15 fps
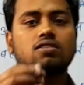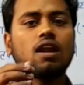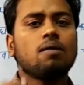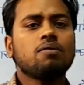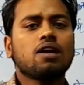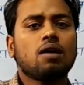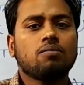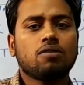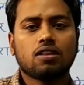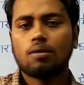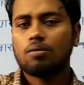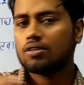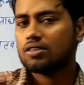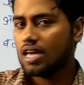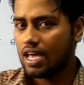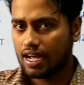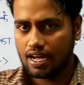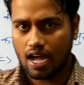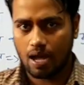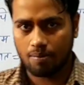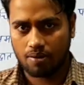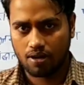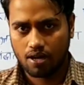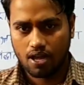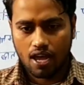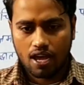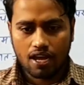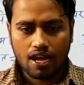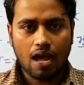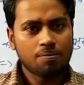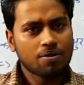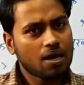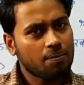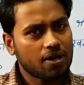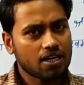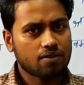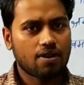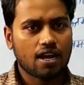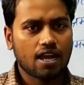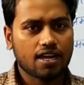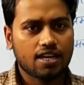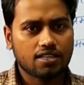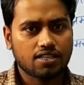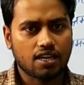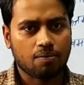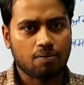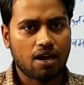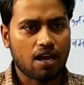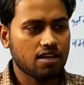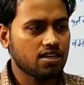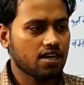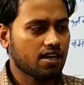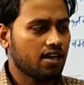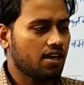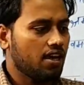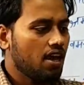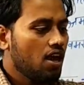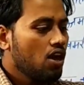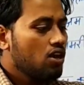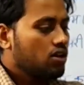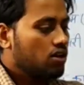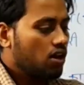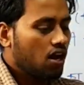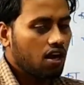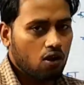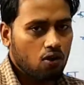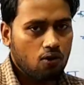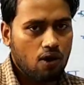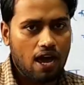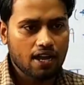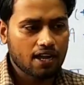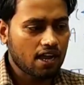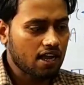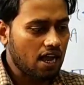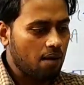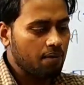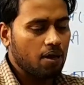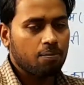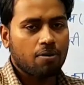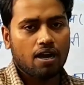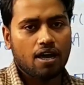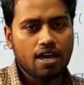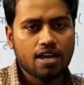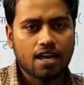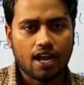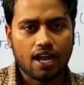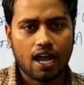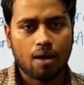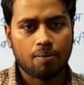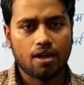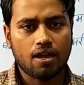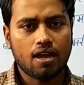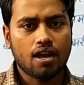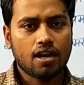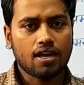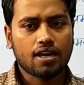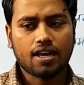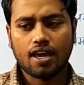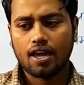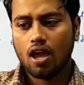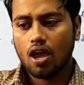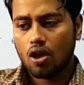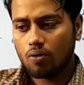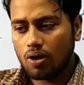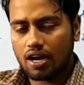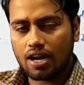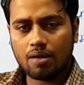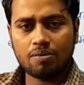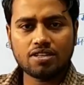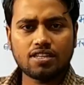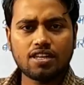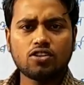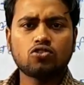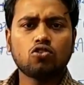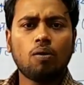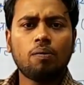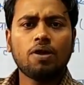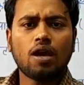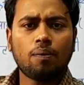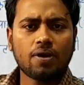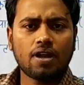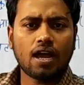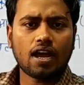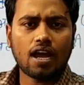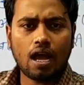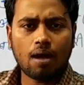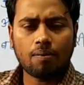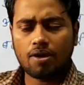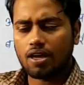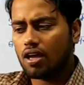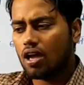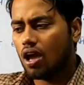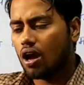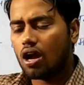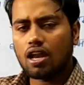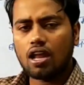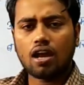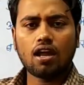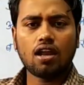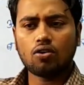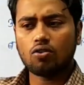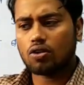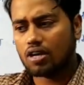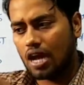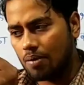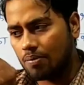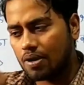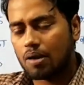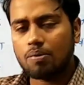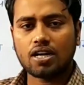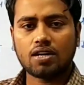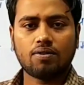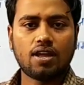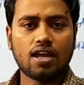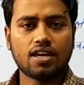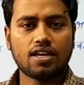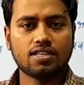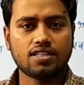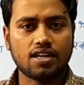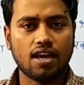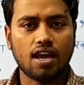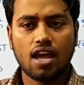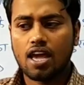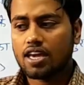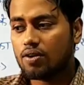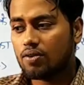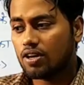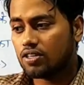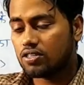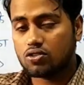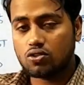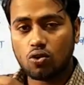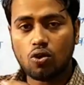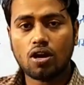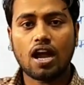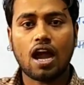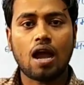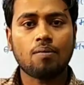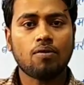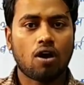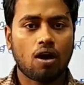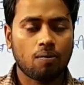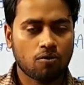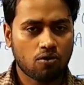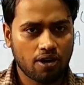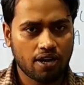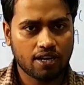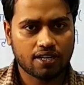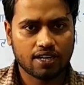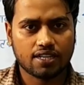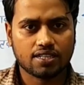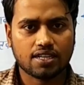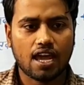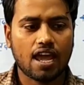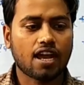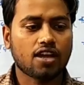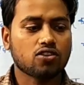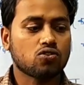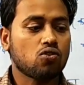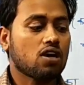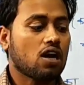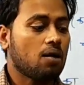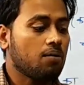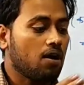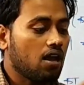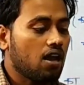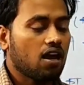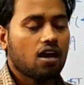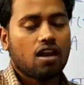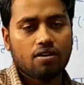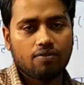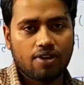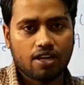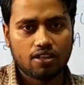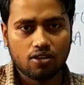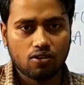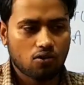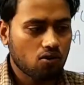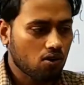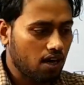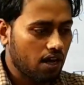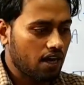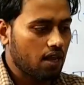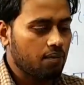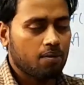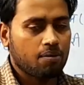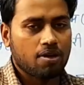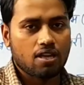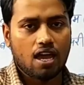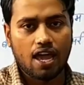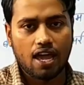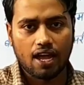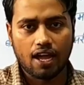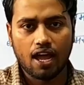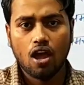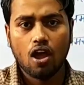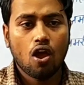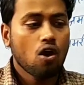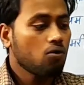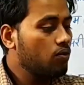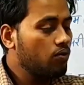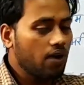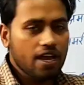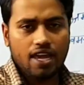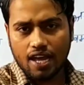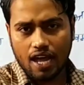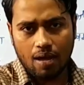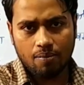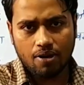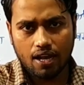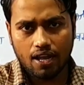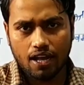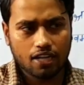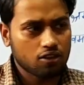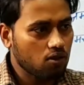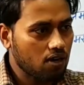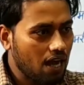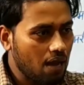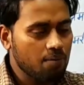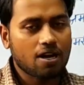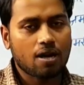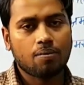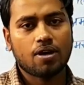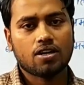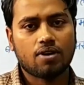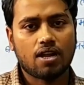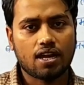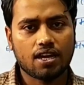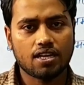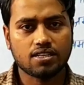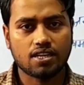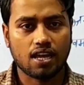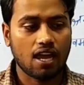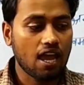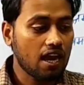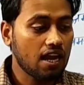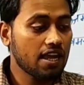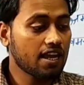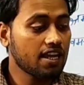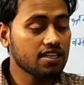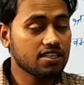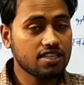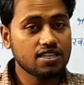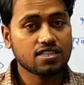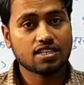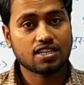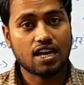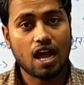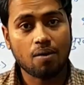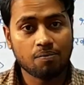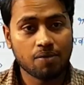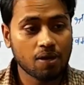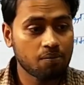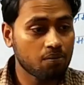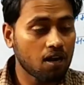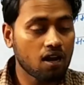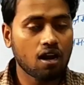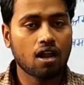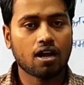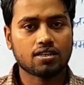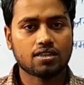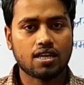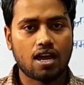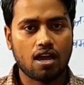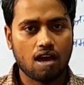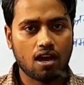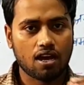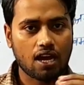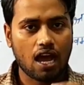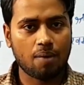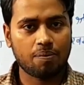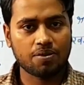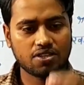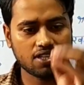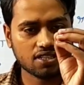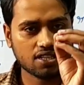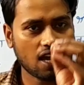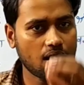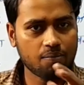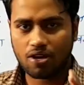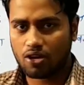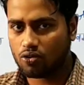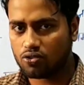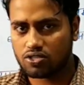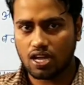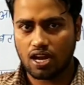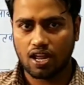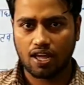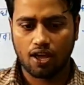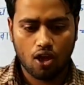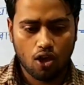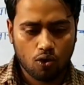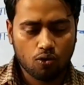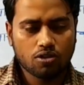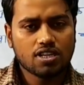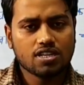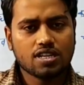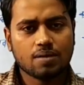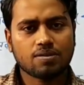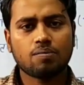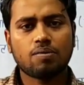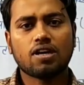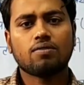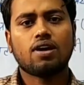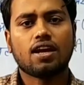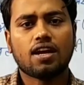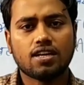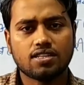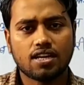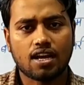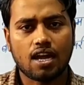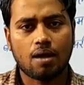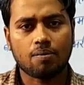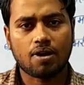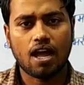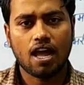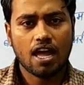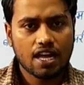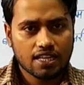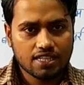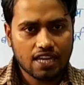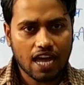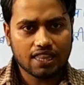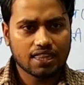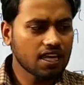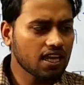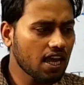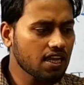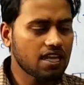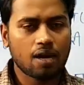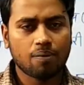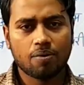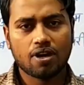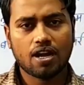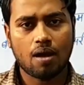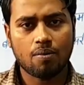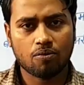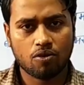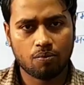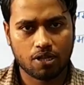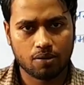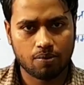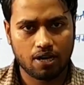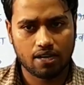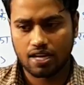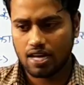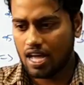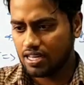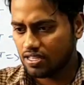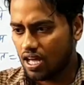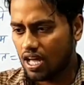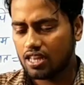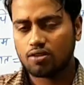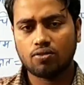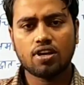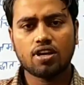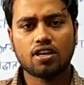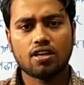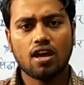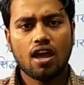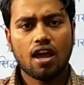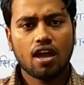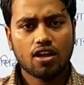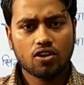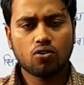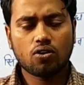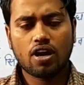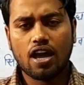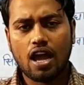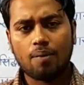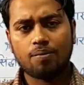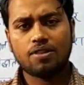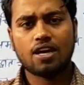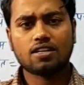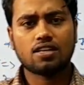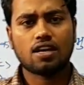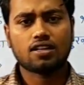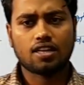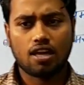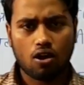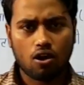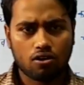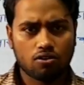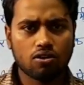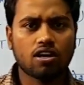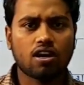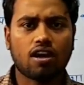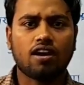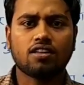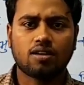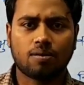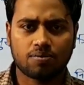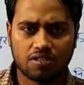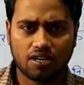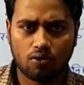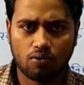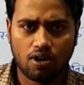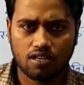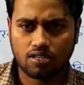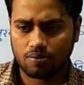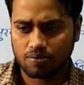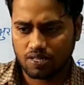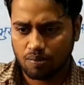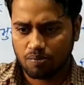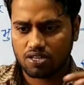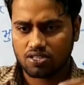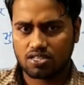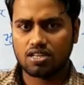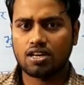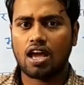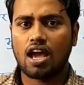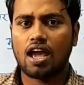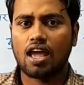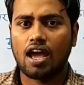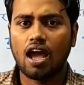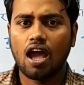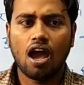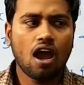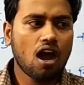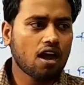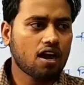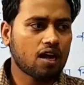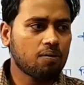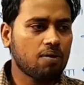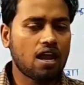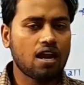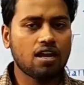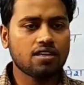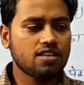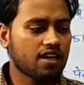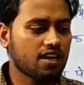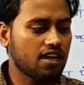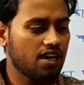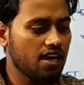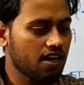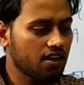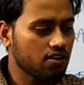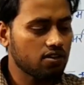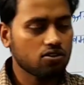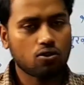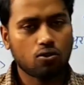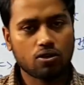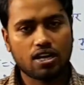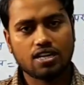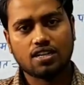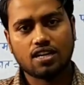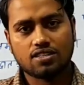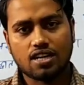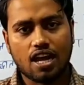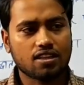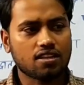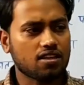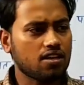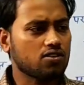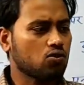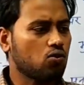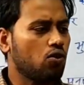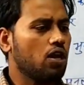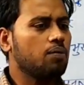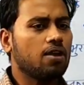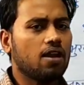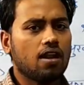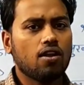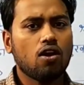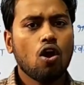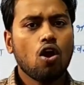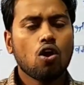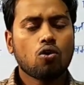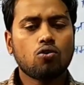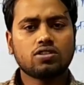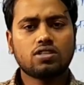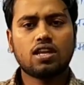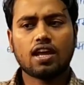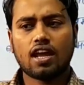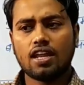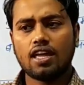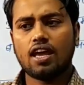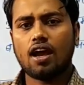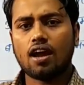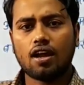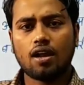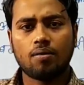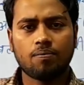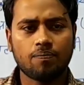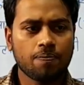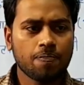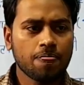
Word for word: श्रम का मतलब होता है काम काम का बंटवारा कीजिए मान लीजिए कि अगर लोहार का काम है बढ़ई का काम है ठीक है वेल्डिंग मिस्त्री जो भी अपना काम है अलग अलग काम का बंटवारा कीजिए क्योंकि जो काम हमको इंटरेस्ट आएगा जो काम अलग अलग व्यक्तियों को करने में मजा आएगा वो वही काम करेगा तो काम का बंटवारा कीजिए लेकिन जिस काम में मन लगता है अगर आप जिस काम में कुशल हैं उस हिसाब से बंटवारा कीजिए काम का जाति के आधार पर काम को मत बांटिए आज आधुनिक युग है आप देख सकते हैं औद्योगिकरण जब से हुआ जब से मशीन आया अगर मान लीजिए कि एक छोटा सा जात किस कोई भी ले लो कुछ देर के लिए अगर हम